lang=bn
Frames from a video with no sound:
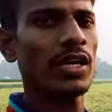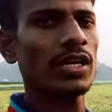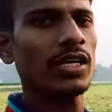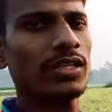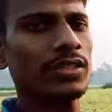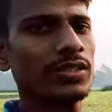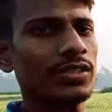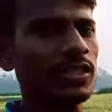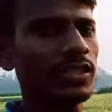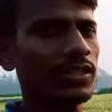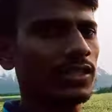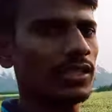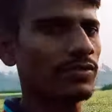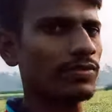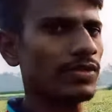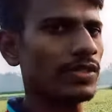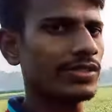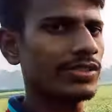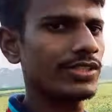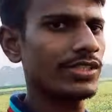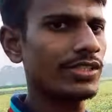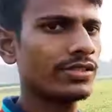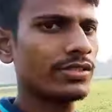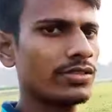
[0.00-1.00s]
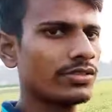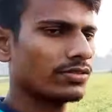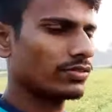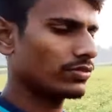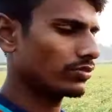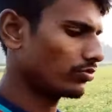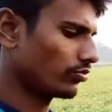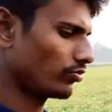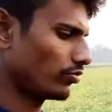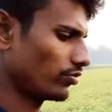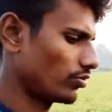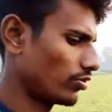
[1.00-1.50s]
ফাল দেখতে পাচ্ছেন
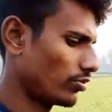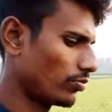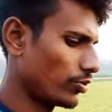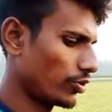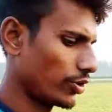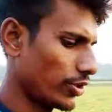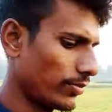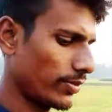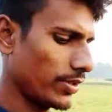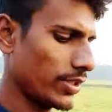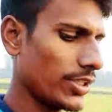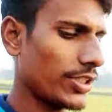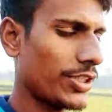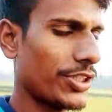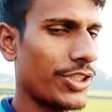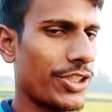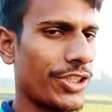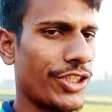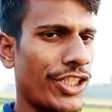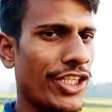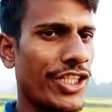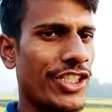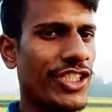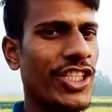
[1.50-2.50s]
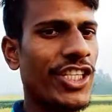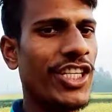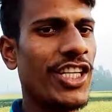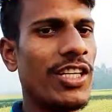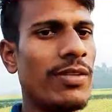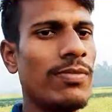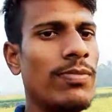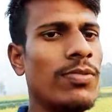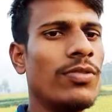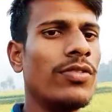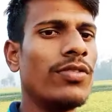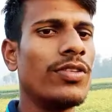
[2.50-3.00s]
সুন্দর পরিবেশ ন্যাচারাল
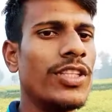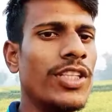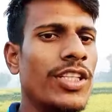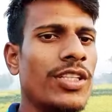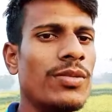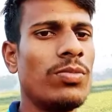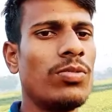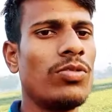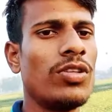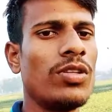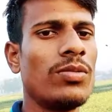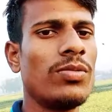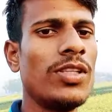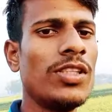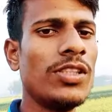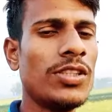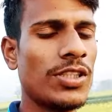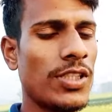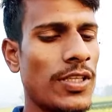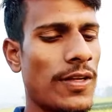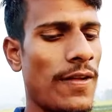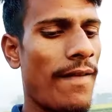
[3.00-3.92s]
প্রকৃতির পরিবেশ